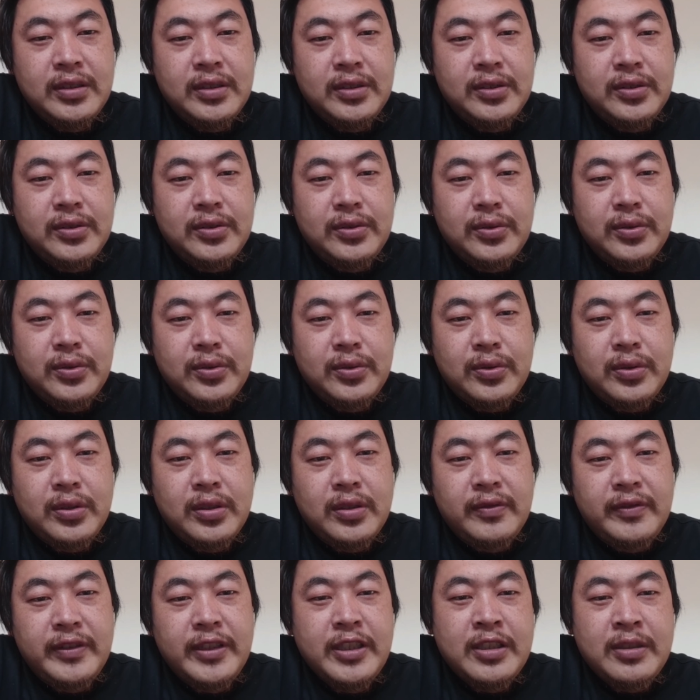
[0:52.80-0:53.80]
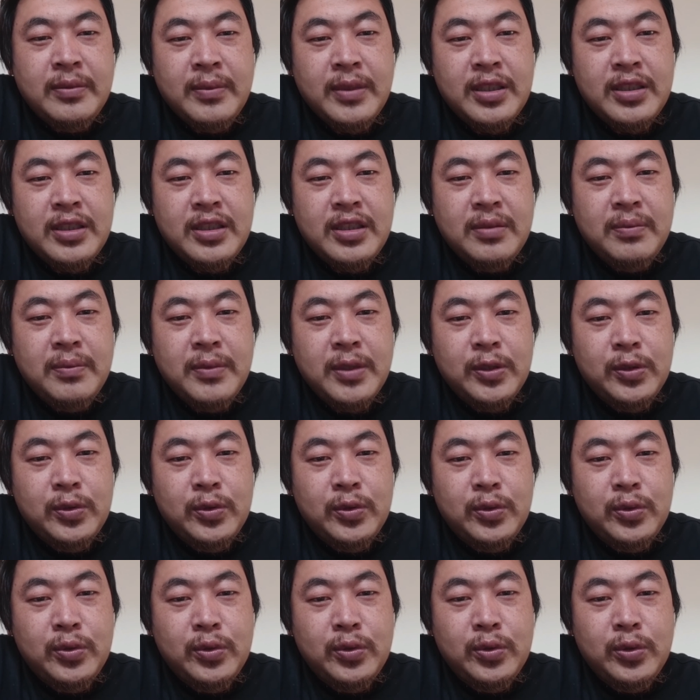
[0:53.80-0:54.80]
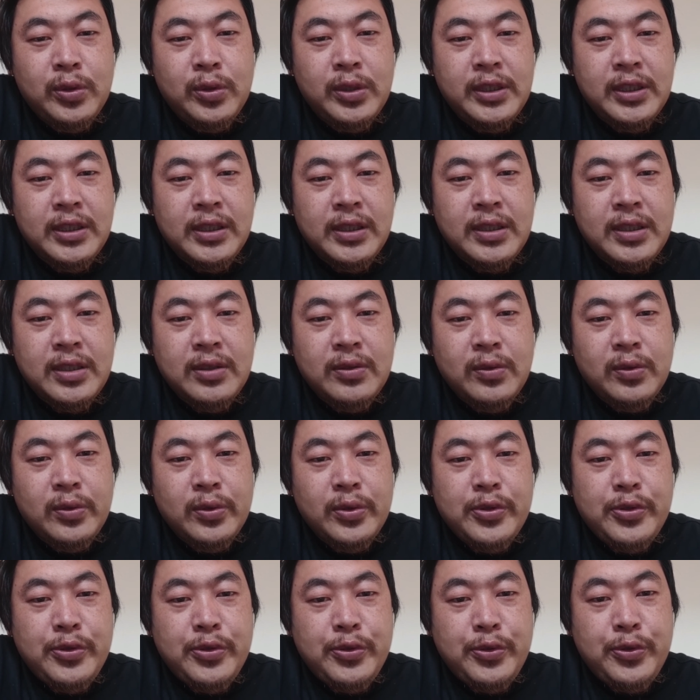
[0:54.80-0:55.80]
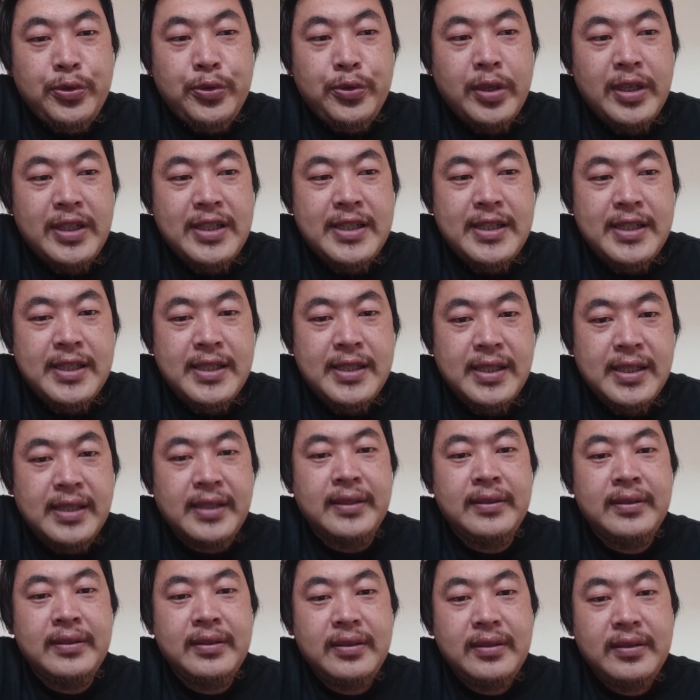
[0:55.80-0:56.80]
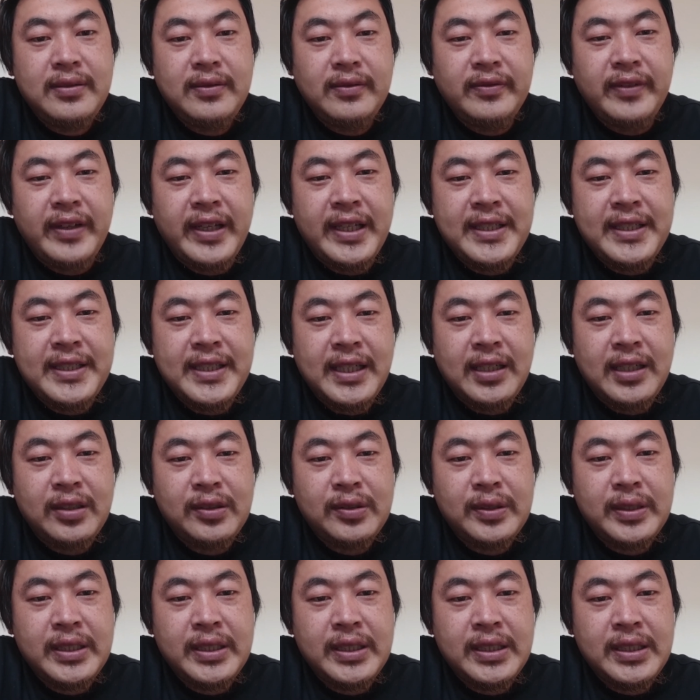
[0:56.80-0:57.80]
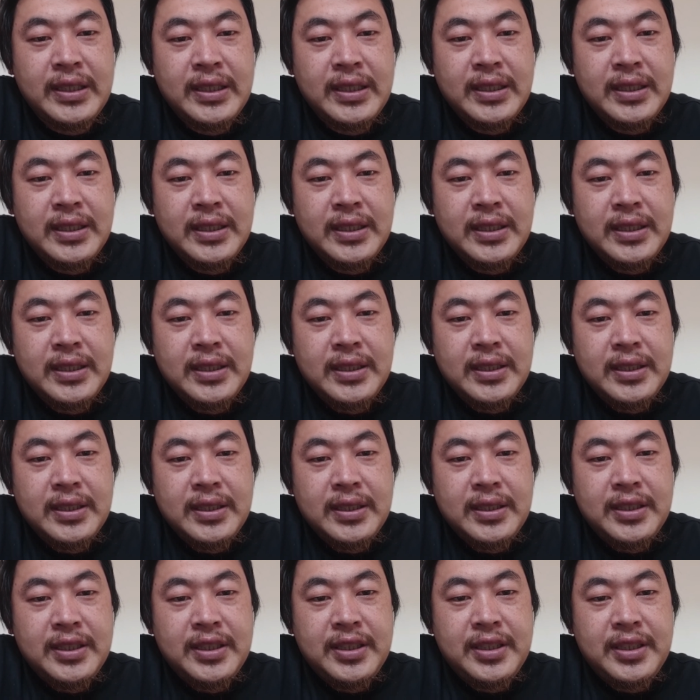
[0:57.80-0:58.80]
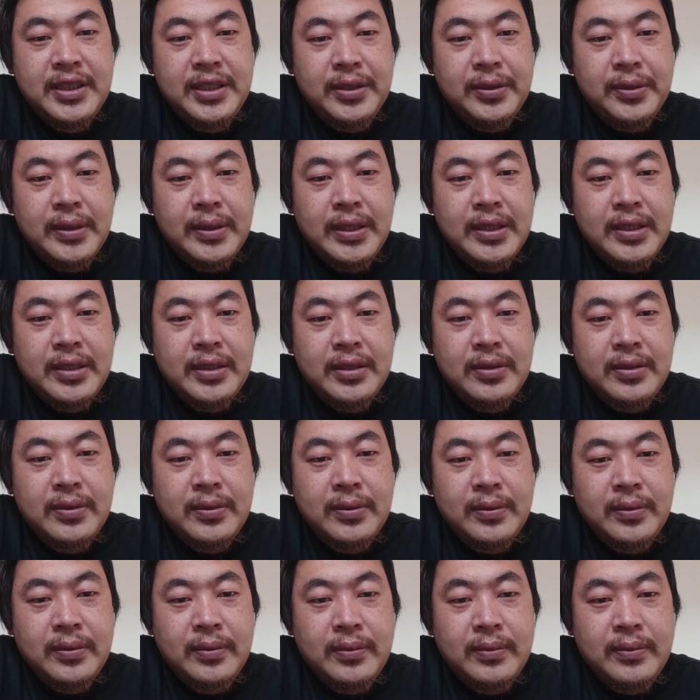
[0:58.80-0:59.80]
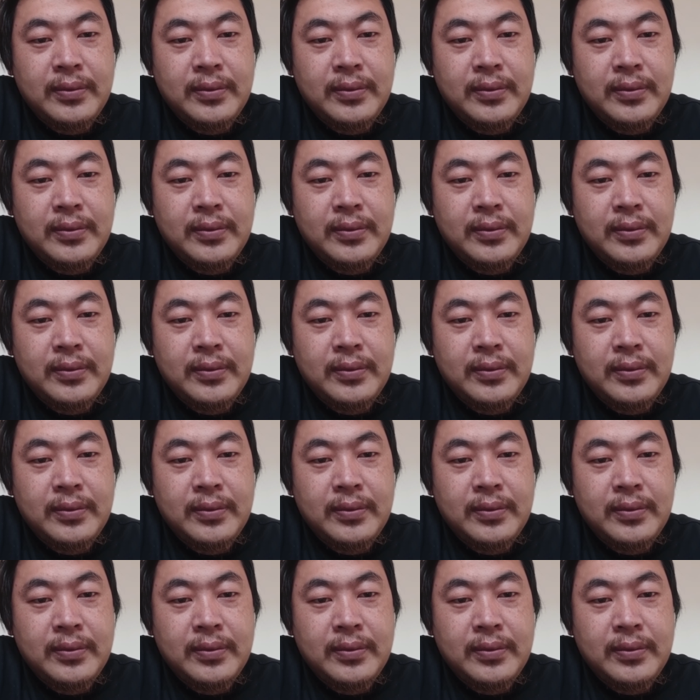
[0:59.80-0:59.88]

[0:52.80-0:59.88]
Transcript: 就是说为什么这么多的这种原神玩家会喜欢这种？